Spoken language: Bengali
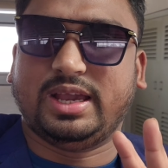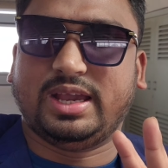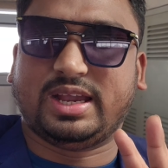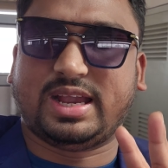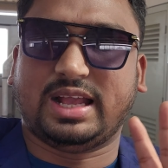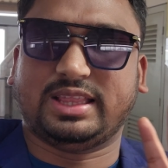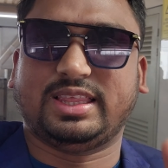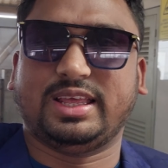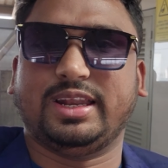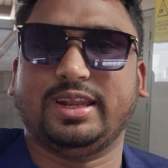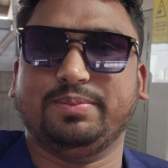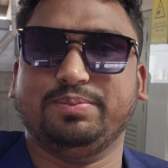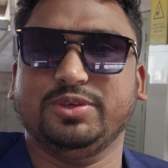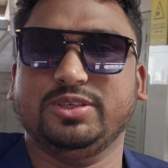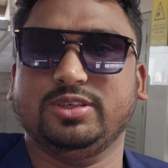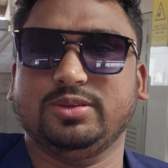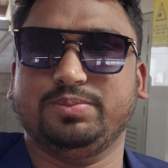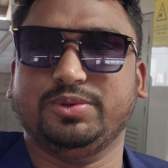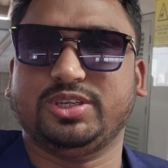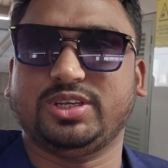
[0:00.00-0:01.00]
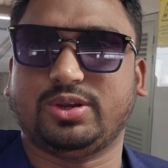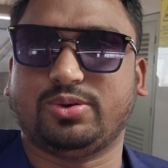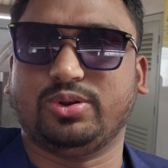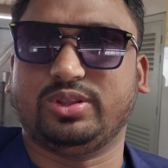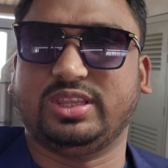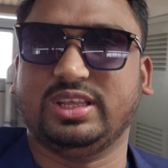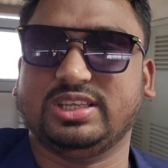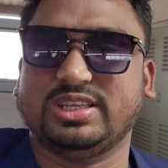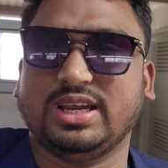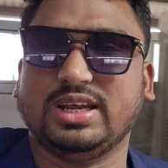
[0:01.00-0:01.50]
কাতারের ভিজিট ভিসা
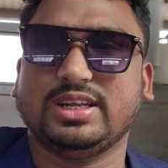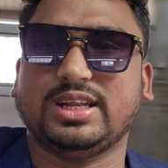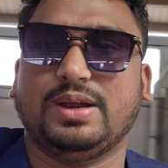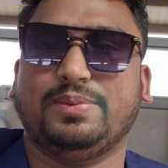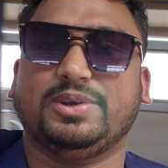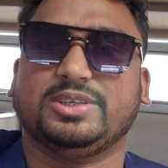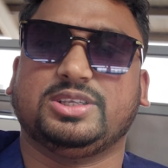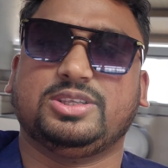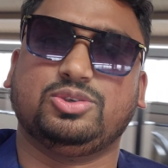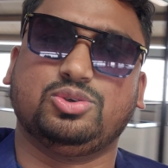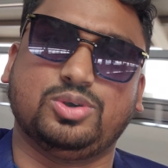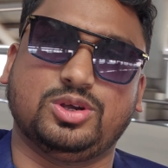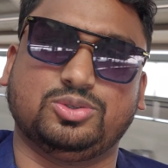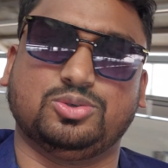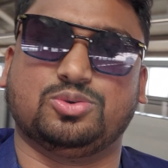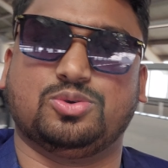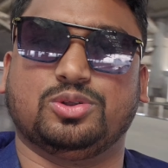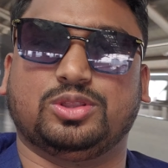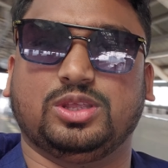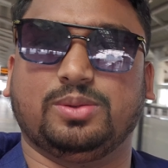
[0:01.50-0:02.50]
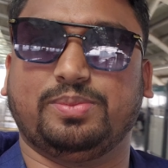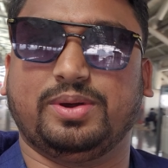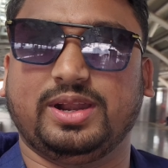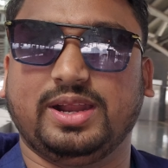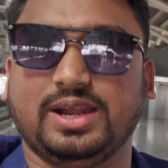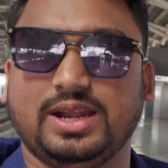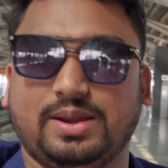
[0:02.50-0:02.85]
করতে চান আমার সাথে যোগাযোগ করতে পারেন